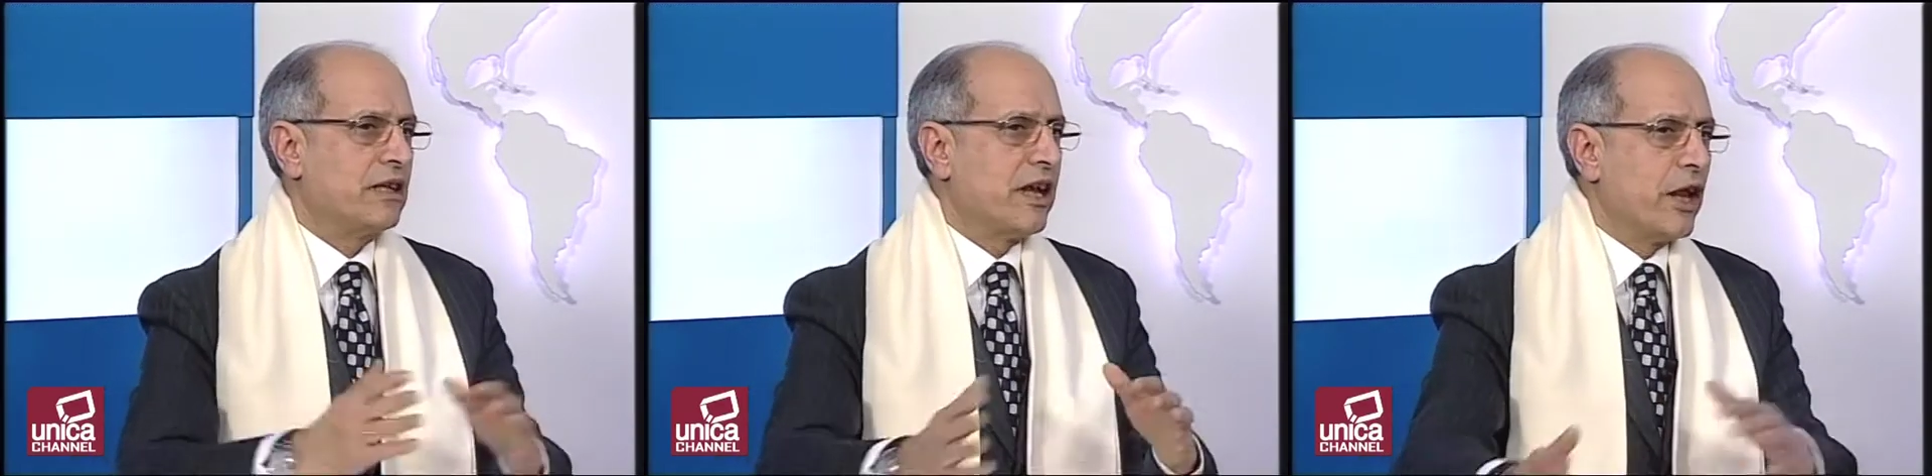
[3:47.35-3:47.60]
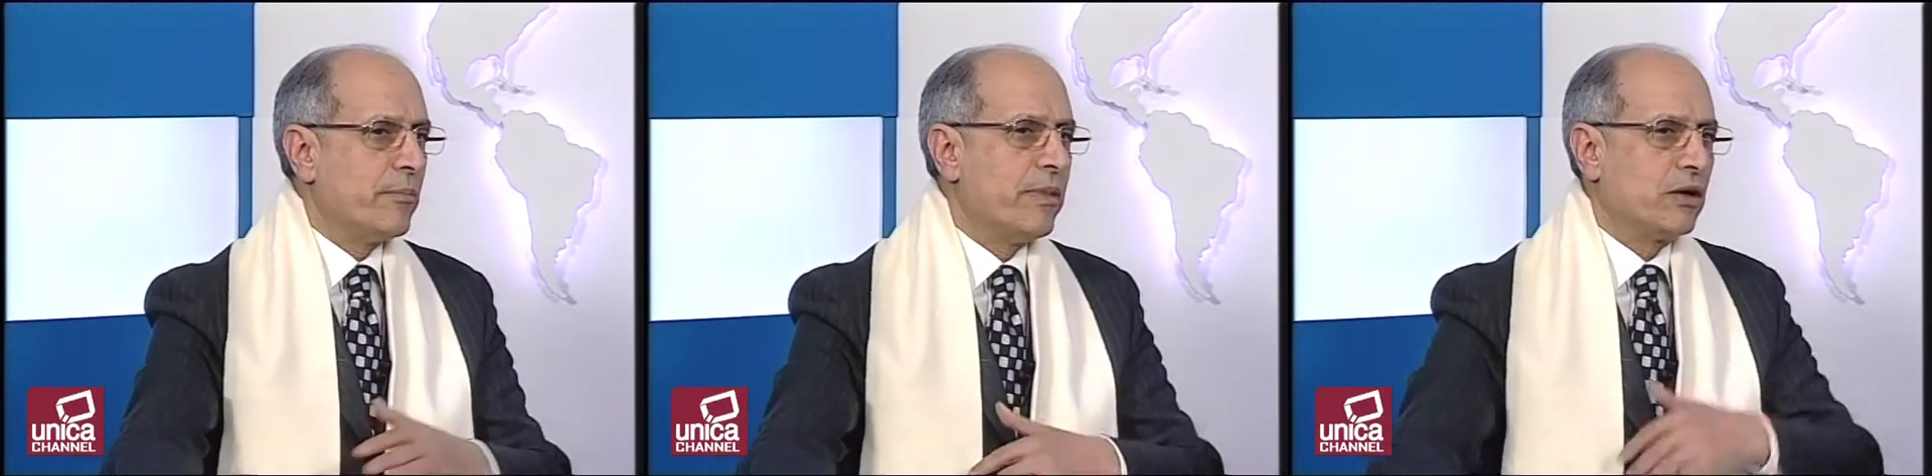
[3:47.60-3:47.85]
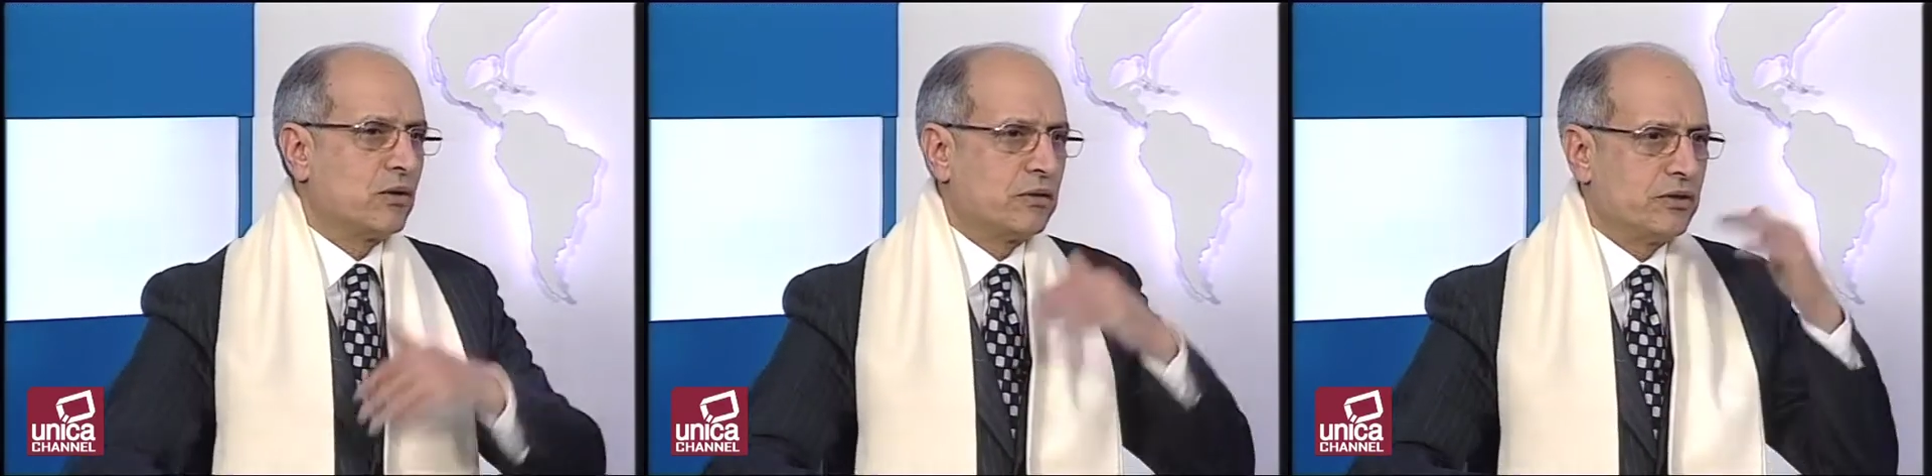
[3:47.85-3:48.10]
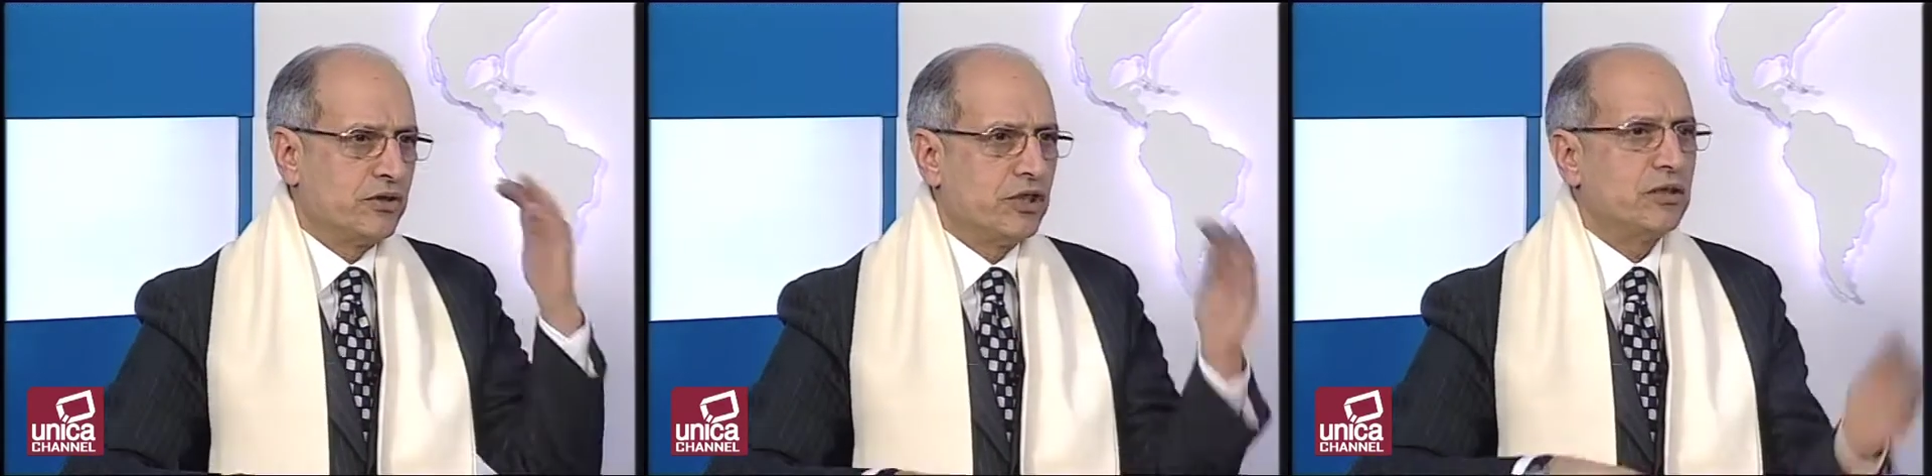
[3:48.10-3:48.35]
Libano,
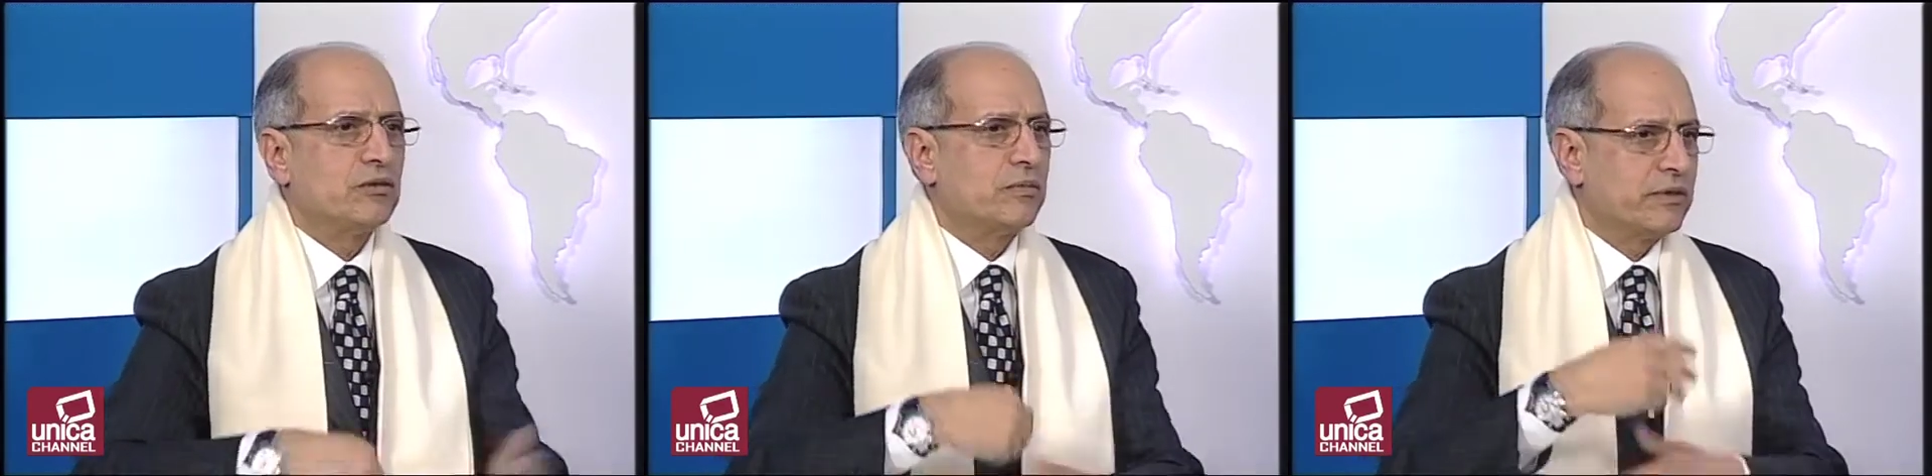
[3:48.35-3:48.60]
l'Egitto